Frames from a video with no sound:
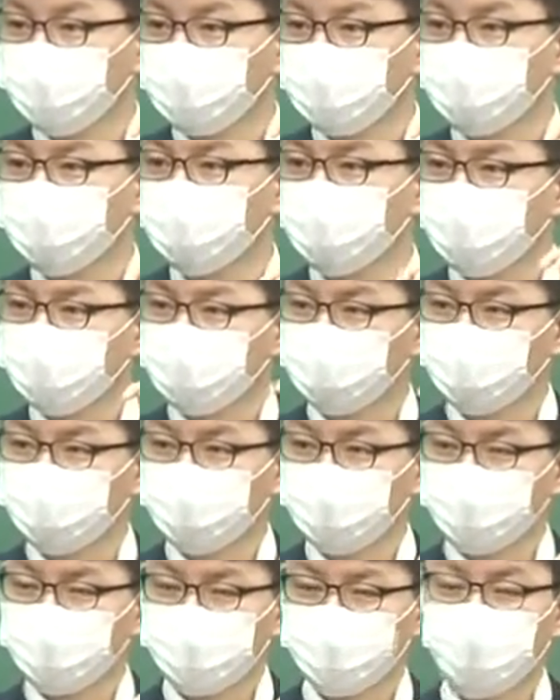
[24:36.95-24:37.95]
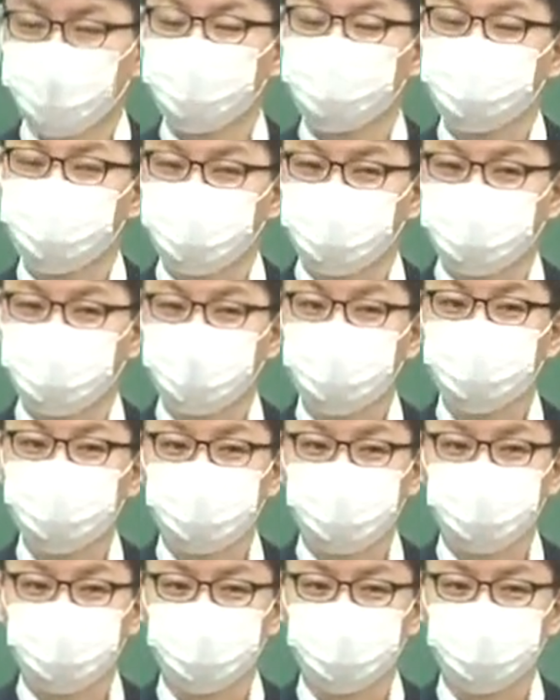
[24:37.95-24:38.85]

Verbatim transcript: 국가랑 다 있어요, 다 있어.